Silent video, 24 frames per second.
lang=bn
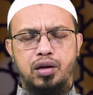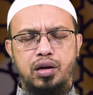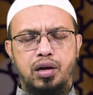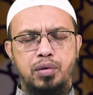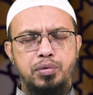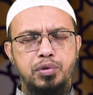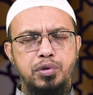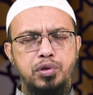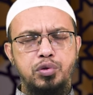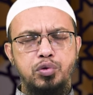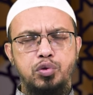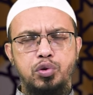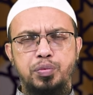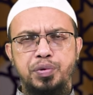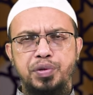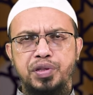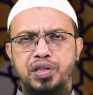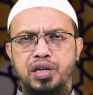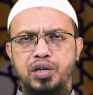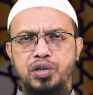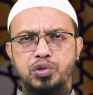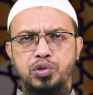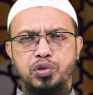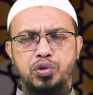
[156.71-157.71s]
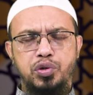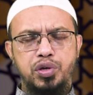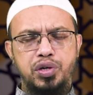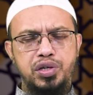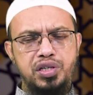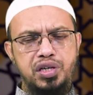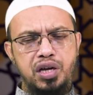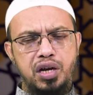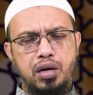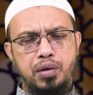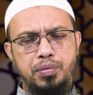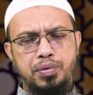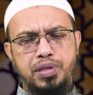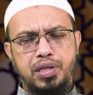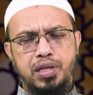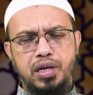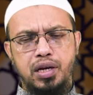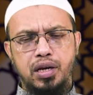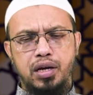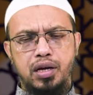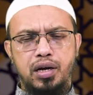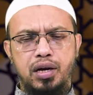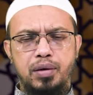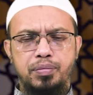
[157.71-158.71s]
আবেদন করবেন তার জন্য ইনশাআল্লাহ
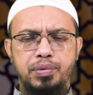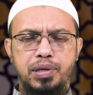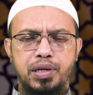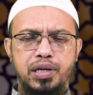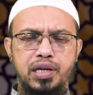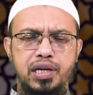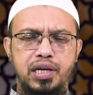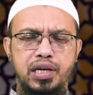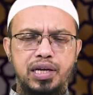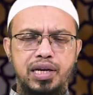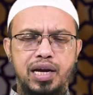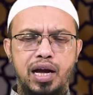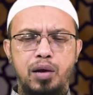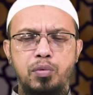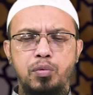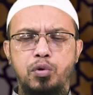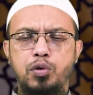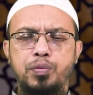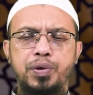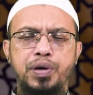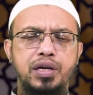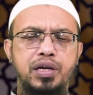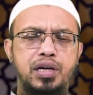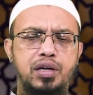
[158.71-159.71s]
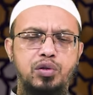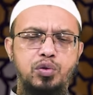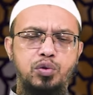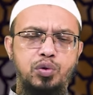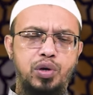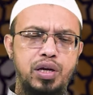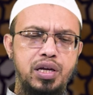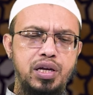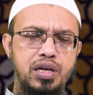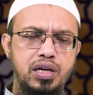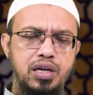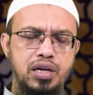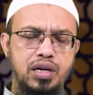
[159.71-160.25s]
বিদিনিল্লাহ আপনার এই কায়মন বাক্যের দোয়াই